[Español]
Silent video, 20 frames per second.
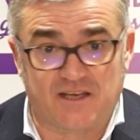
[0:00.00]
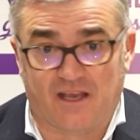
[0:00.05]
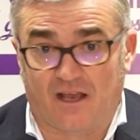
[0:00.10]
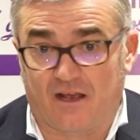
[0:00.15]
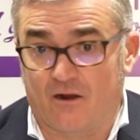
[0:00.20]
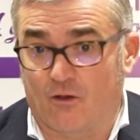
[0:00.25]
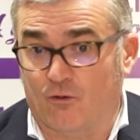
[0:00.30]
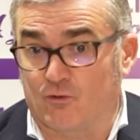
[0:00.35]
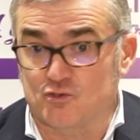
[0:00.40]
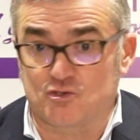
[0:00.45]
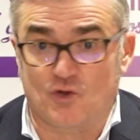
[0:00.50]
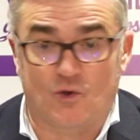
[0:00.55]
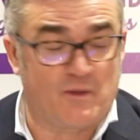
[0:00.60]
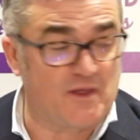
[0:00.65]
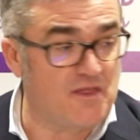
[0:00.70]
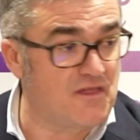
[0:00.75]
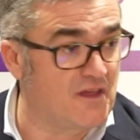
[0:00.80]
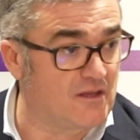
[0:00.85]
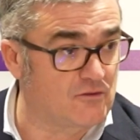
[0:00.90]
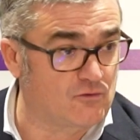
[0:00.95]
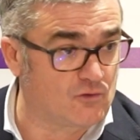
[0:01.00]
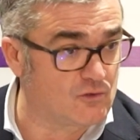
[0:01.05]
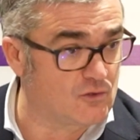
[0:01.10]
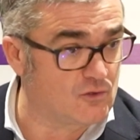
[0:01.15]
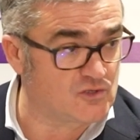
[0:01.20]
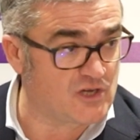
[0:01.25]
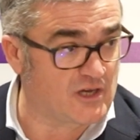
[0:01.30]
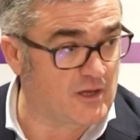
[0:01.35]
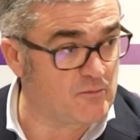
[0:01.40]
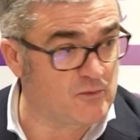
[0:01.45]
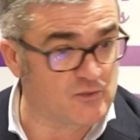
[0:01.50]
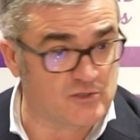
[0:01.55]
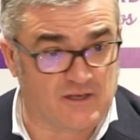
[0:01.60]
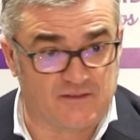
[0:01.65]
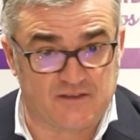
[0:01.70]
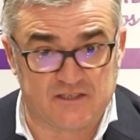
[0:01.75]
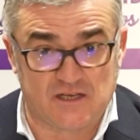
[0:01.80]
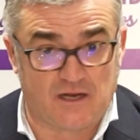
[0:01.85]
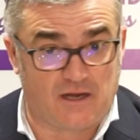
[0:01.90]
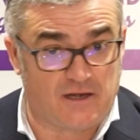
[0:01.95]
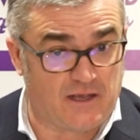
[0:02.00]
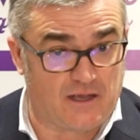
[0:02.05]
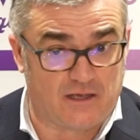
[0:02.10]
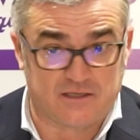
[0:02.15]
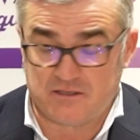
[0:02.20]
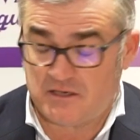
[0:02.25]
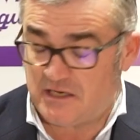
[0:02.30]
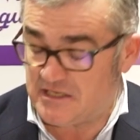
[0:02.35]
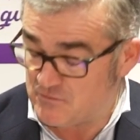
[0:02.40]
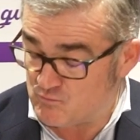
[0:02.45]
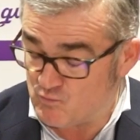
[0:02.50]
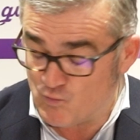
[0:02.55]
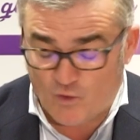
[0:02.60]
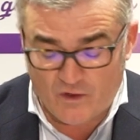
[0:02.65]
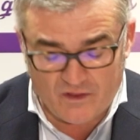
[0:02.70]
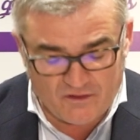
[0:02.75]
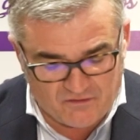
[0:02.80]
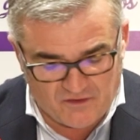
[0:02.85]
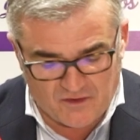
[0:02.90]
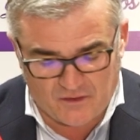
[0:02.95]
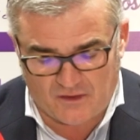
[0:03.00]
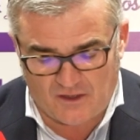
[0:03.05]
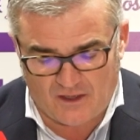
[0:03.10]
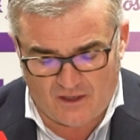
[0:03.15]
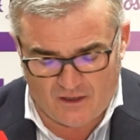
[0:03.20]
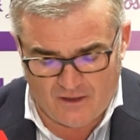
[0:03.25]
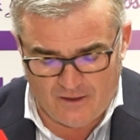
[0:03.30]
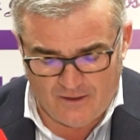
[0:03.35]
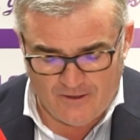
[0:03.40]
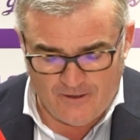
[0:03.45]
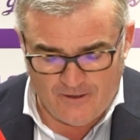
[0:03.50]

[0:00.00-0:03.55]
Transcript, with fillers: que ha ganado con solvencia a todos los equipos grandes de la liga, es muy difícil